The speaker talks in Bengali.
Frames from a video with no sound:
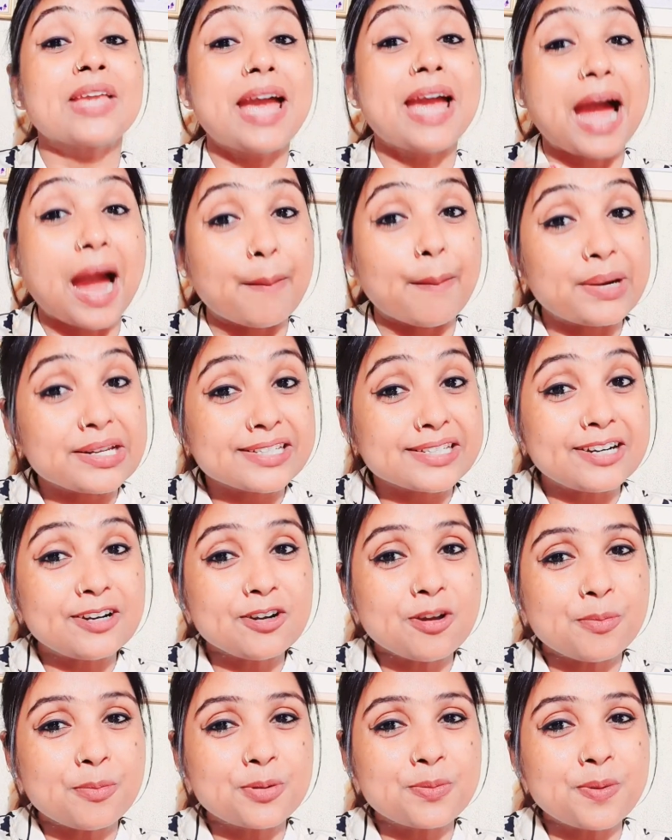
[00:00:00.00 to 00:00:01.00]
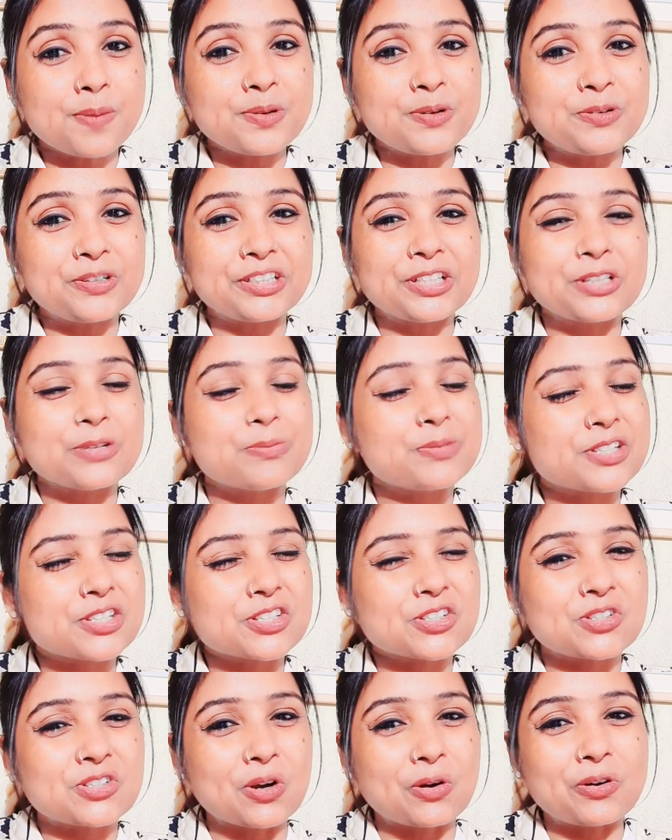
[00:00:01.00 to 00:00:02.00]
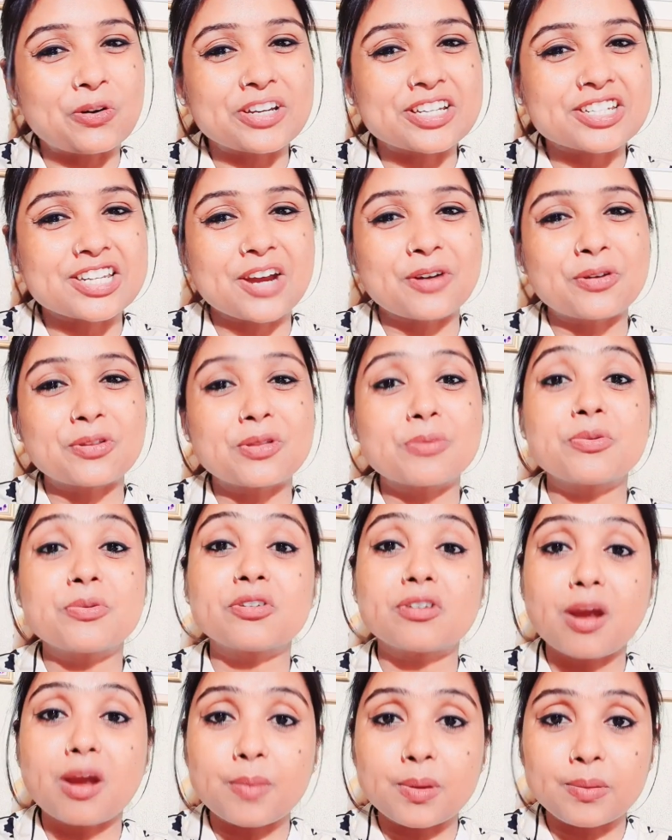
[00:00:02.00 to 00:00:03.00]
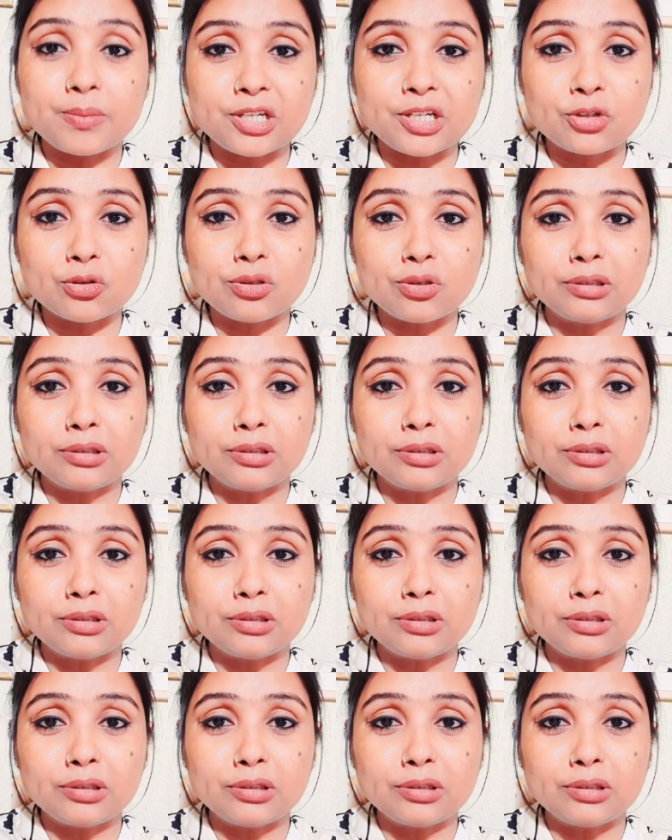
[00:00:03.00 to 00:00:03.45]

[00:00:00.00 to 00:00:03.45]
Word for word: আমার চ্যানেল অপূর্ব বিউটিতে তোমাদের সকলকে স্বাগত বন্ধুরা আমি মিঠু